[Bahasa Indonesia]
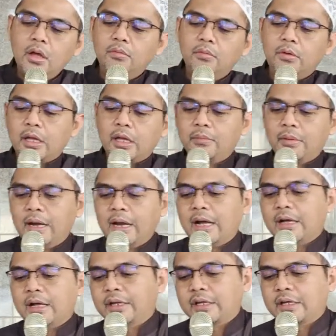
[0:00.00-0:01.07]
Bagaimana
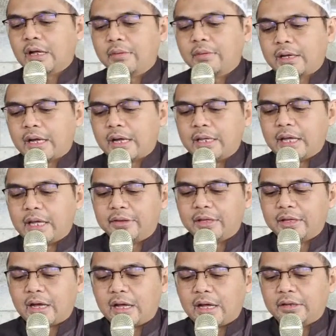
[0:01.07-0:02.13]
ketika mereka
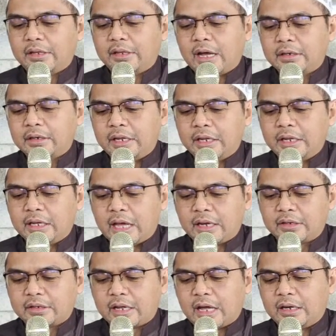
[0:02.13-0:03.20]
diajak-ajak,
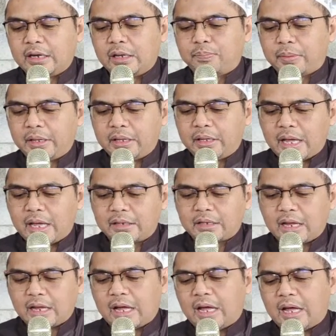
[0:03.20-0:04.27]
diingatkan,
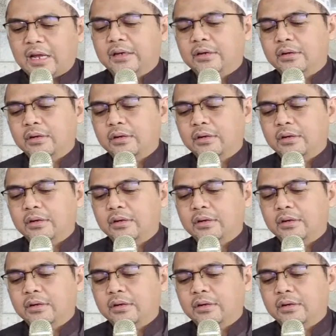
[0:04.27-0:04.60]
diperingatkan